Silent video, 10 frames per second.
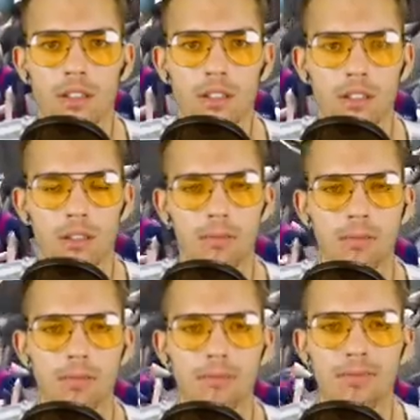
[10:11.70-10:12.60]
So.
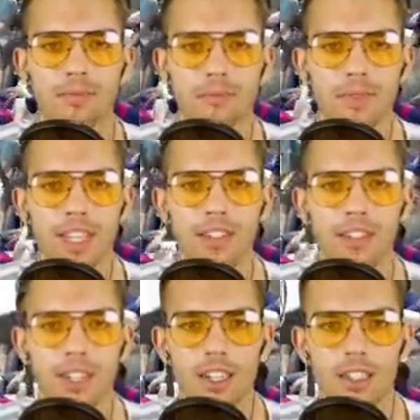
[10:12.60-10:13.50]
Wäre
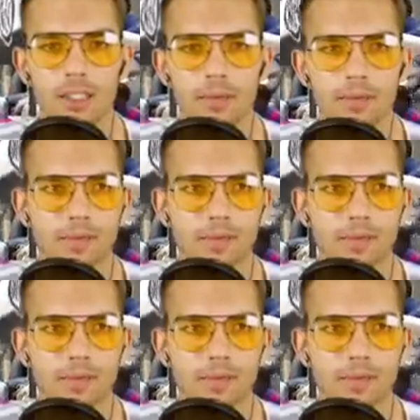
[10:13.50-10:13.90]
doch gelacht.